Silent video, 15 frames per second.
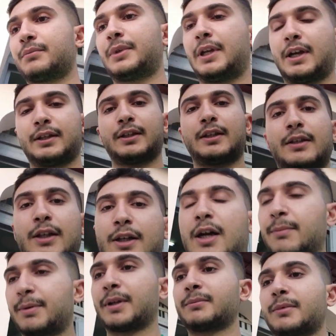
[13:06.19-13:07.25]
Bir yandan da
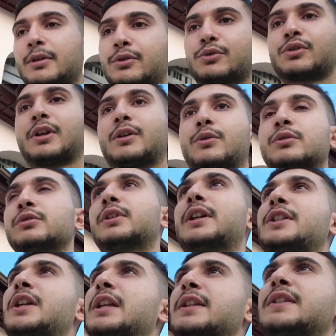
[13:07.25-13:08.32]
kapanmak üzere. Onun
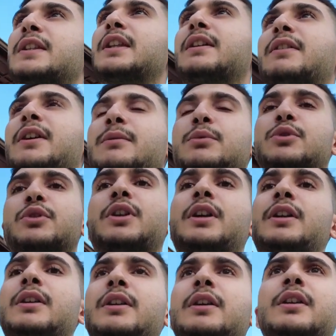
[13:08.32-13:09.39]
acelesi de var burada.